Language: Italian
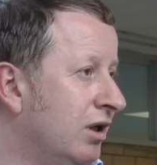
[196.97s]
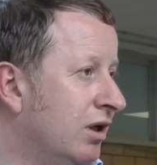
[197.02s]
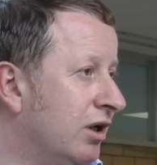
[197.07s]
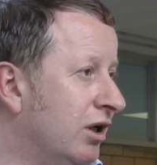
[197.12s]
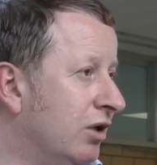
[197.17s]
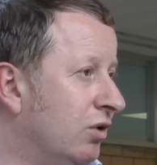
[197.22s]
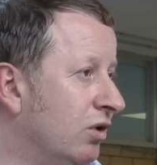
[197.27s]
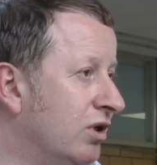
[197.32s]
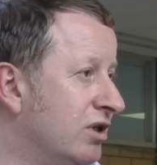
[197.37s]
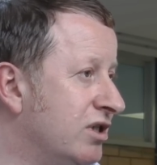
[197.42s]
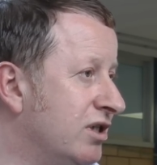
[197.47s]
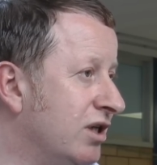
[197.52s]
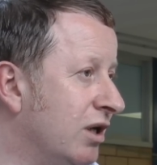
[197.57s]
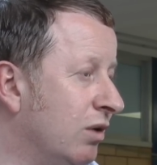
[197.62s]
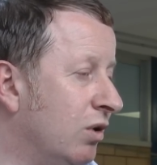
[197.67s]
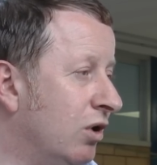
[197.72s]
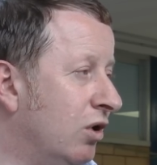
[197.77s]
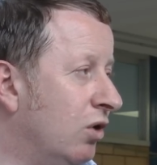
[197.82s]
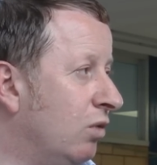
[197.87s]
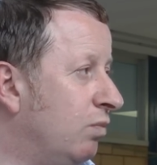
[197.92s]
credo che sia
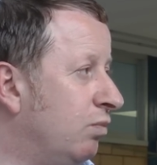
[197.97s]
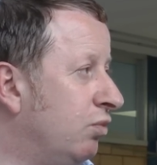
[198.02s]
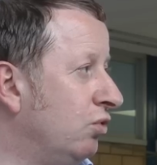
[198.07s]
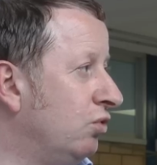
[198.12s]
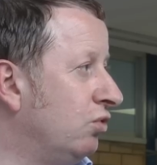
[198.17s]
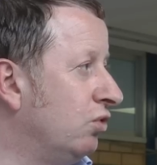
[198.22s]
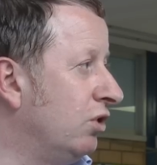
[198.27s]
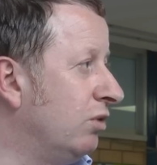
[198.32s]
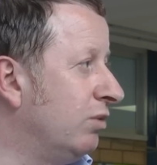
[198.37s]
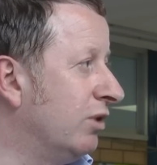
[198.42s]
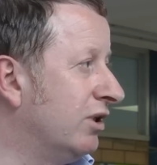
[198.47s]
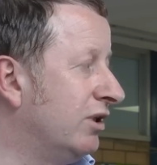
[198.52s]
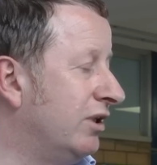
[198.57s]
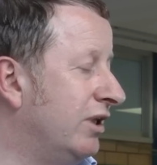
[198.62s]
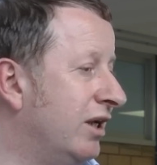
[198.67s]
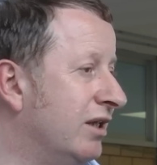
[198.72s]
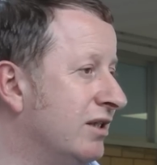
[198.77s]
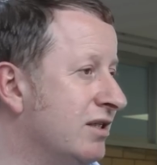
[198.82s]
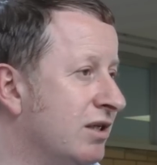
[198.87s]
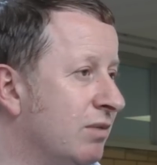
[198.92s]
quello il punto di
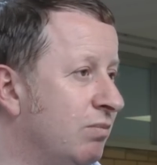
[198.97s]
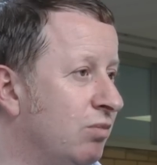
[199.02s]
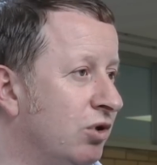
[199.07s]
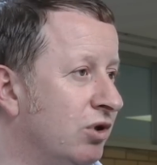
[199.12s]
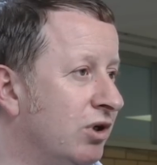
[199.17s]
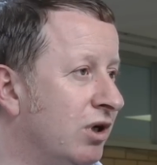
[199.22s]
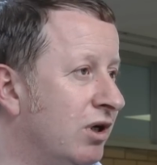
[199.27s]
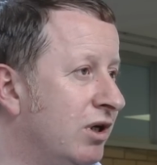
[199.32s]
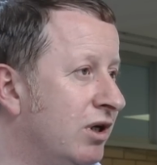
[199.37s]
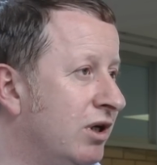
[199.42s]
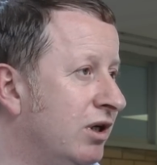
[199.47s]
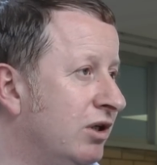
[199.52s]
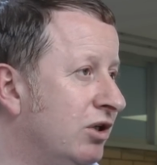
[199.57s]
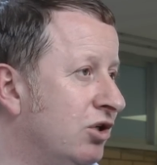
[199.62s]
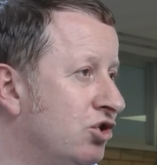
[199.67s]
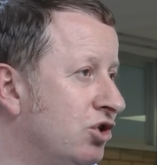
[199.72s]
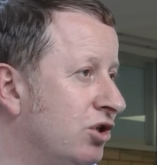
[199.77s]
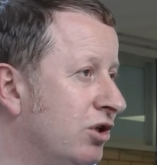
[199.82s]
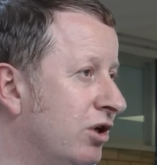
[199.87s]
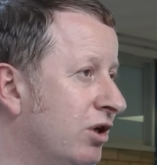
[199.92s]
partenza e poi da lì
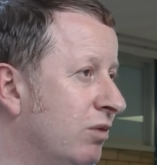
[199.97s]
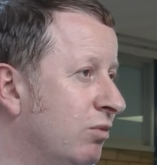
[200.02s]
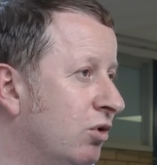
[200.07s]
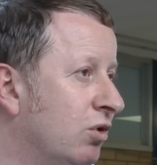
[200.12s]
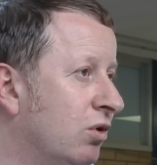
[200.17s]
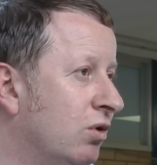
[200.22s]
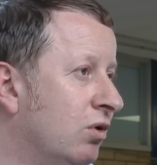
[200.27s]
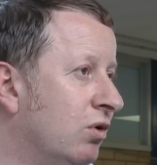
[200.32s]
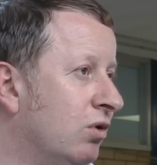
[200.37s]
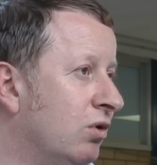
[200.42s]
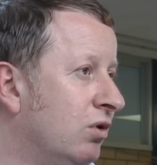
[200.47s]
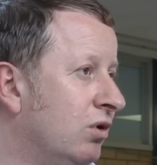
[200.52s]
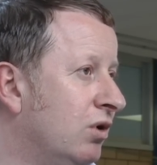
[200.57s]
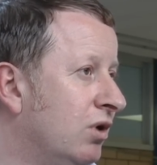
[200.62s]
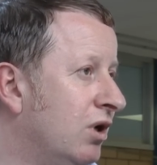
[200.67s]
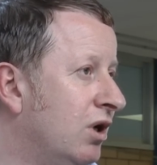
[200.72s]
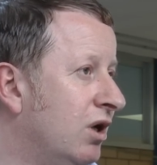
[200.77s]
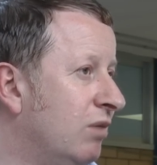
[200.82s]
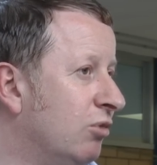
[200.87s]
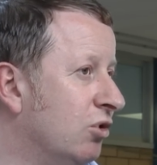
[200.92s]
decideremo
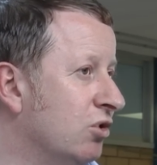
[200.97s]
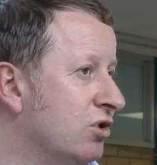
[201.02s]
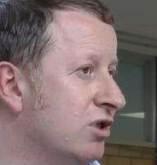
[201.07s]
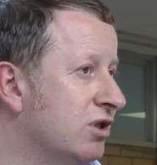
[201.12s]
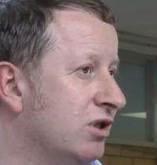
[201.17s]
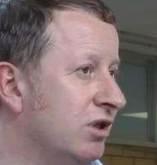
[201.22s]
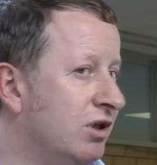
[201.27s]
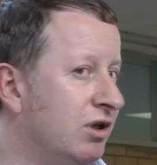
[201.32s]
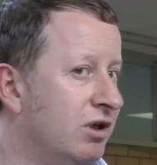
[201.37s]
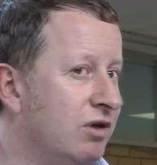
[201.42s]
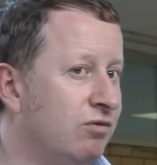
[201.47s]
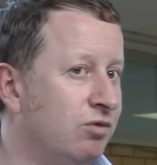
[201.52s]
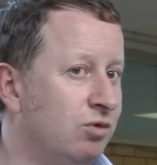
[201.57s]
le mosse